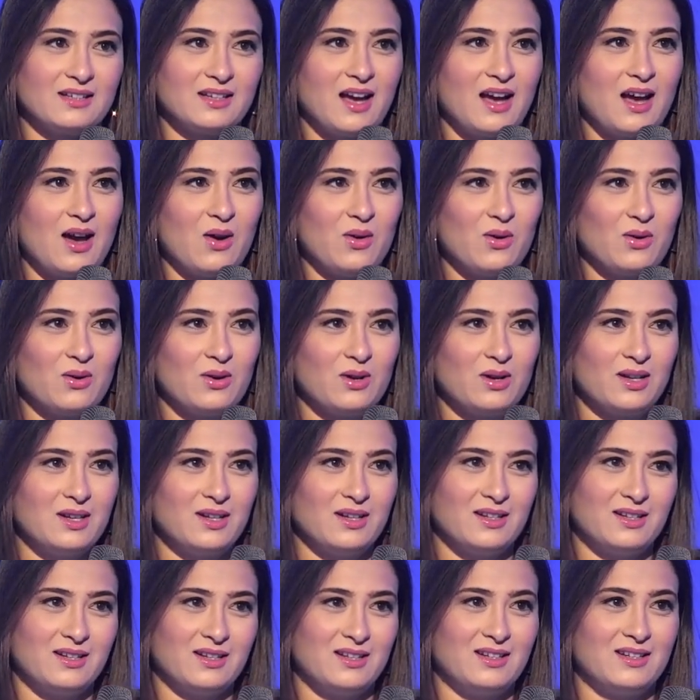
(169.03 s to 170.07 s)
القديد
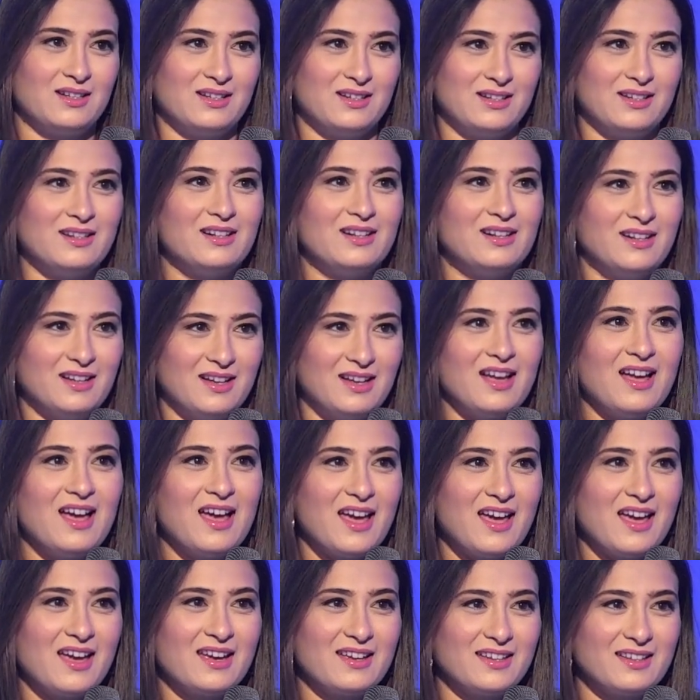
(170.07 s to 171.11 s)
تنجم تشلو يبدا
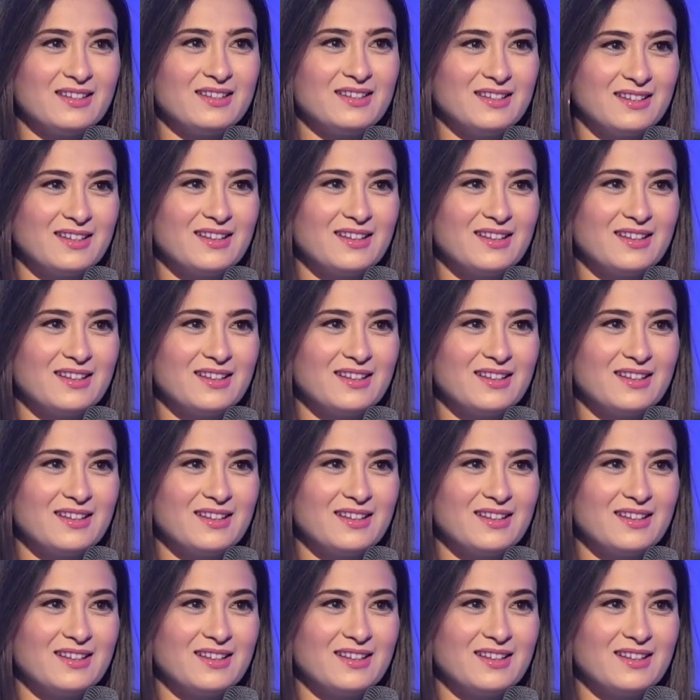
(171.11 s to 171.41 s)
الملح نتاعو